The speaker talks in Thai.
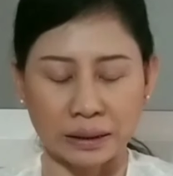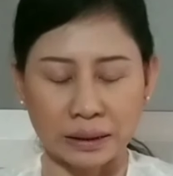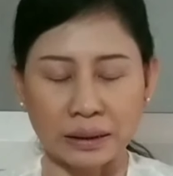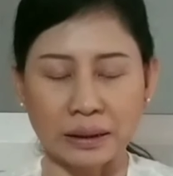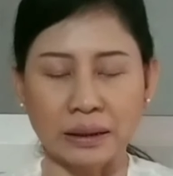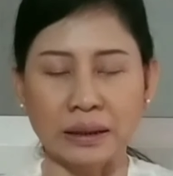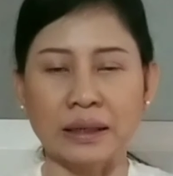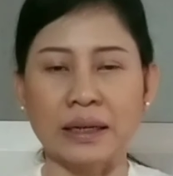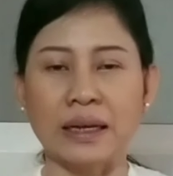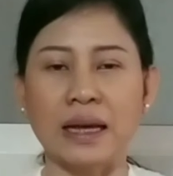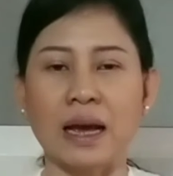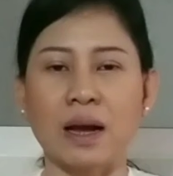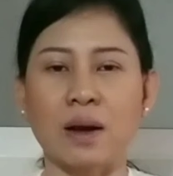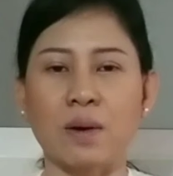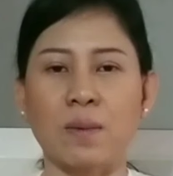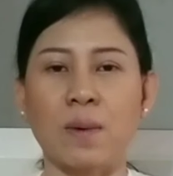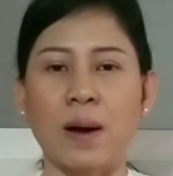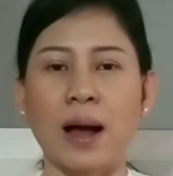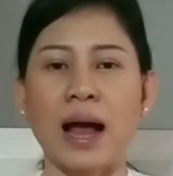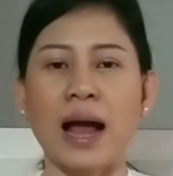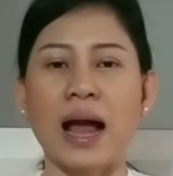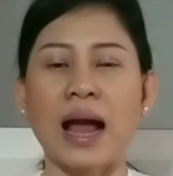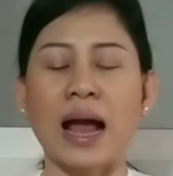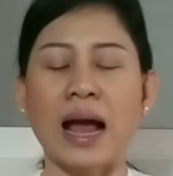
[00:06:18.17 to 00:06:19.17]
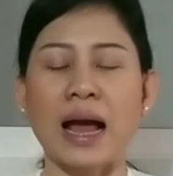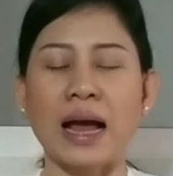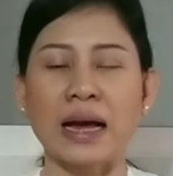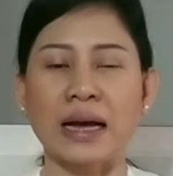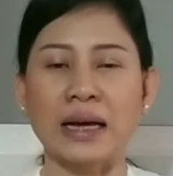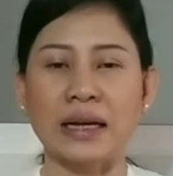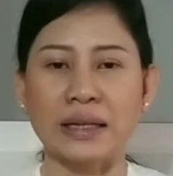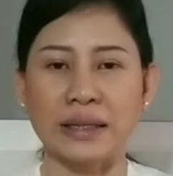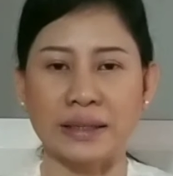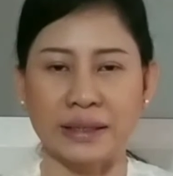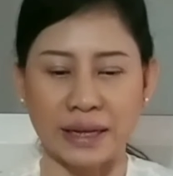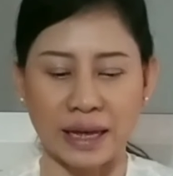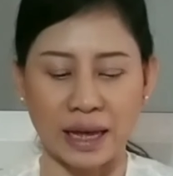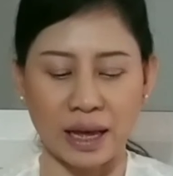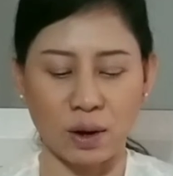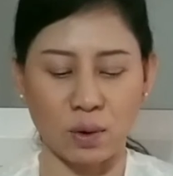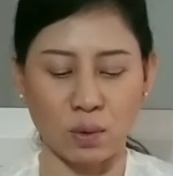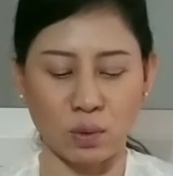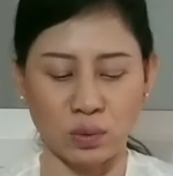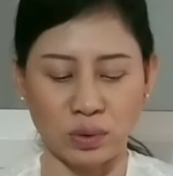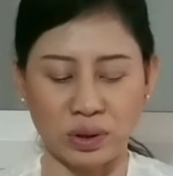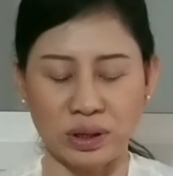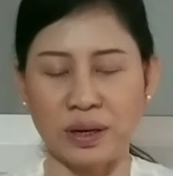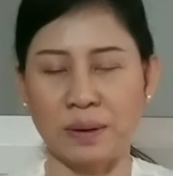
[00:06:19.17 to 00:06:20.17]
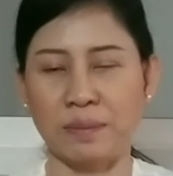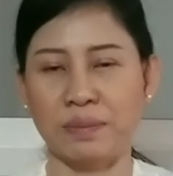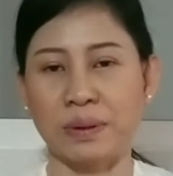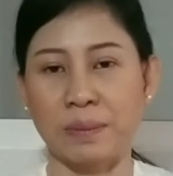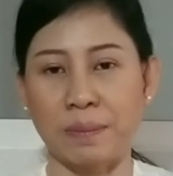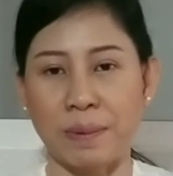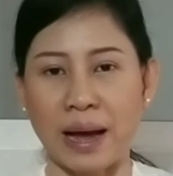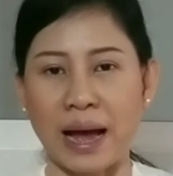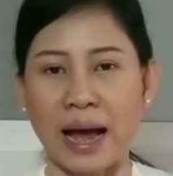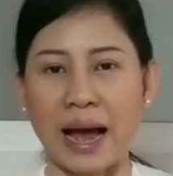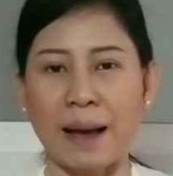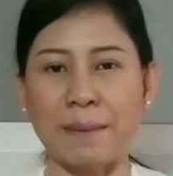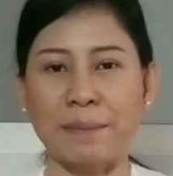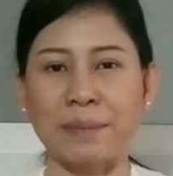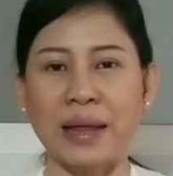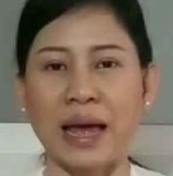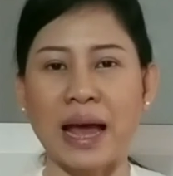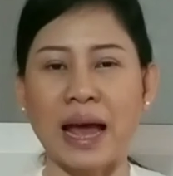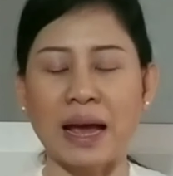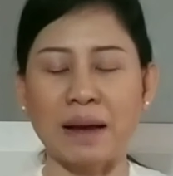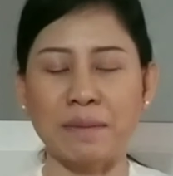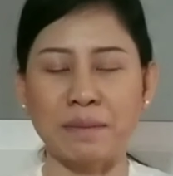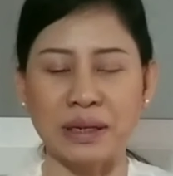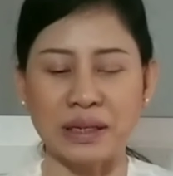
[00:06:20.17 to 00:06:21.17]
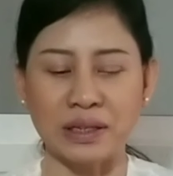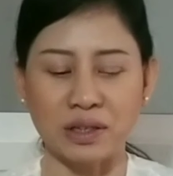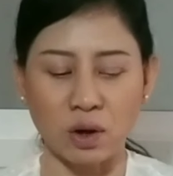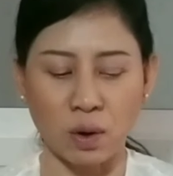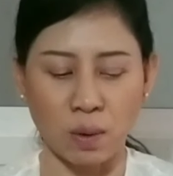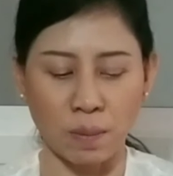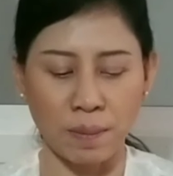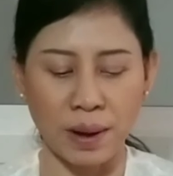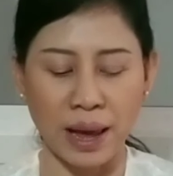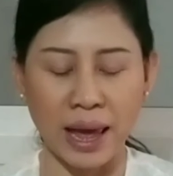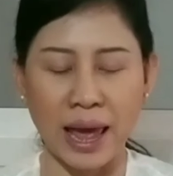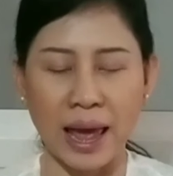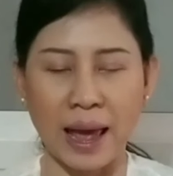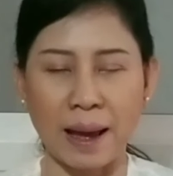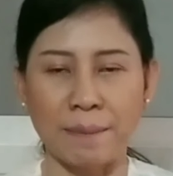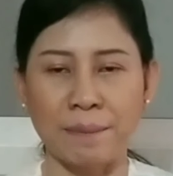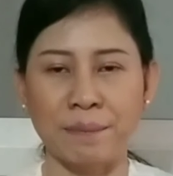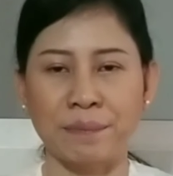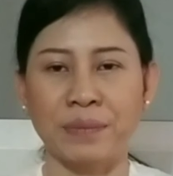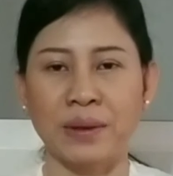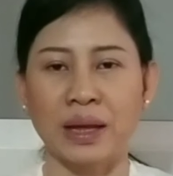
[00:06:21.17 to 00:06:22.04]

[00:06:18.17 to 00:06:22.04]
จึงเรียกว่าเซลล์เสื่อมสภาพนะมี2แบบ